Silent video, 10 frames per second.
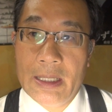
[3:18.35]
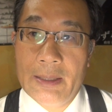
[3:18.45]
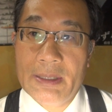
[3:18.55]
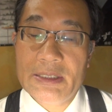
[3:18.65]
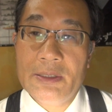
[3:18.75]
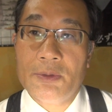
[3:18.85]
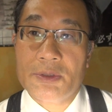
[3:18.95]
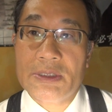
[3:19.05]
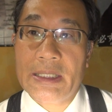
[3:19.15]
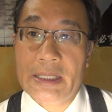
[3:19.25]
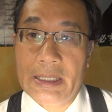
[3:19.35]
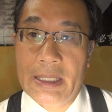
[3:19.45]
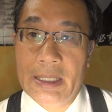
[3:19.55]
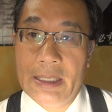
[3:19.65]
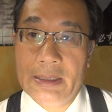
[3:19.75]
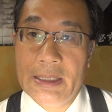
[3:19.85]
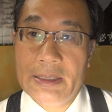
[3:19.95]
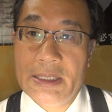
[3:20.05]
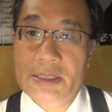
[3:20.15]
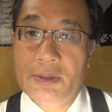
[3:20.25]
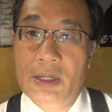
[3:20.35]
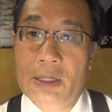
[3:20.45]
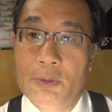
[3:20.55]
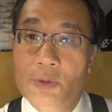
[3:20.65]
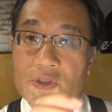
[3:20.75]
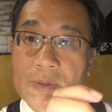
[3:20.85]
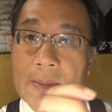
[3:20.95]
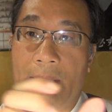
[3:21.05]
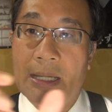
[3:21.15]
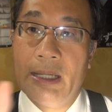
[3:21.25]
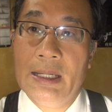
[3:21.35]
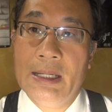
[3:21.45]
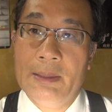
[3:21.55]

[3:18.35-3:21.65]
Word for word: えまあ、線路をつなげてで電車の箱をそのまま、